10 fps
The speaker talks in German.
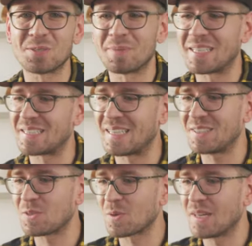zum ersten
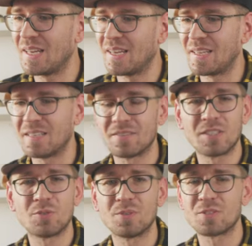Eindruck. In
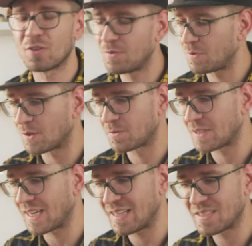DaVinci Resolve
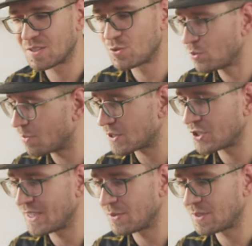läuft alles super
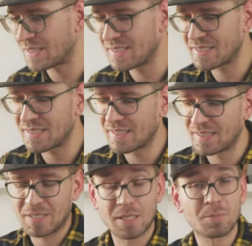schnell und easy.
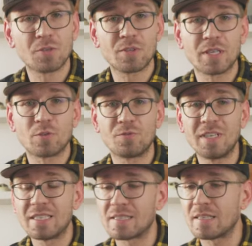Es gibt natürlich auch
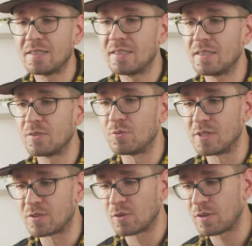viele Sachen, die in
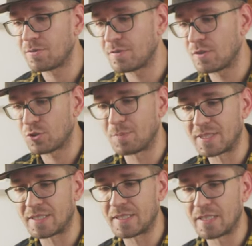Resolve
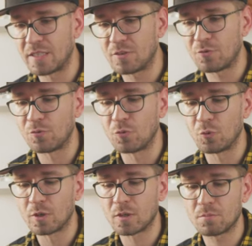speziell
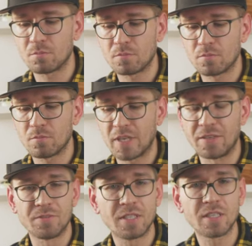für
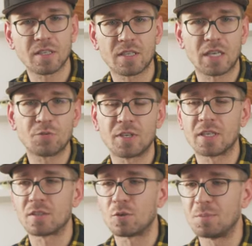
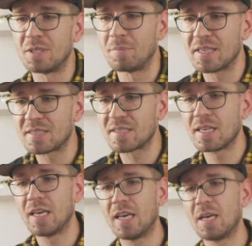Nvidia-Grafikkarten optimiert
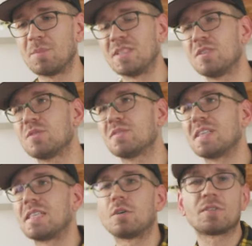sind,
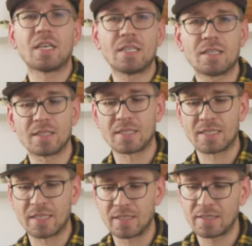beziehungsweise auf der anderen
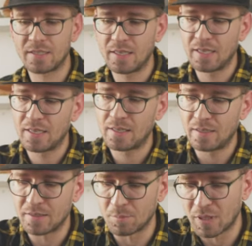Seite,
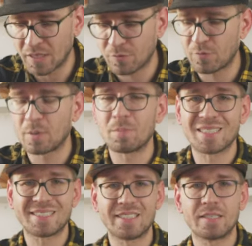diese Plattform
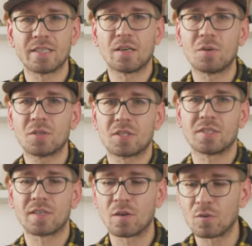basiert ja auch
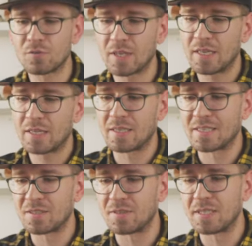darauf,
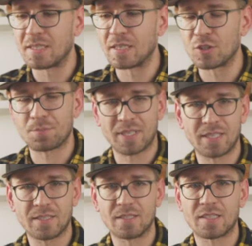dass wir den
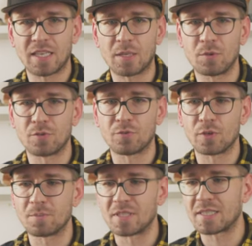entsprechenden Treiber dafür
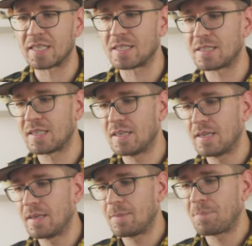haben. Das heißt,
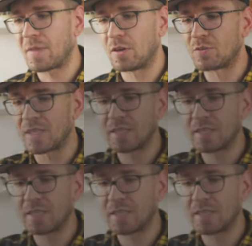auf der